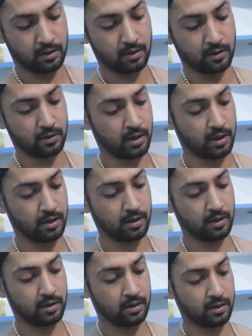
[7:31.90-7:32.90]
ये हो गया
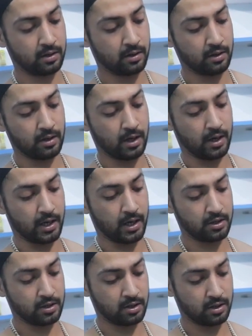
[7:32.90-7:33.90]

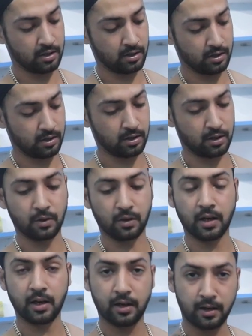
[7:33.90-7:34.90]
अटैच ये हो गया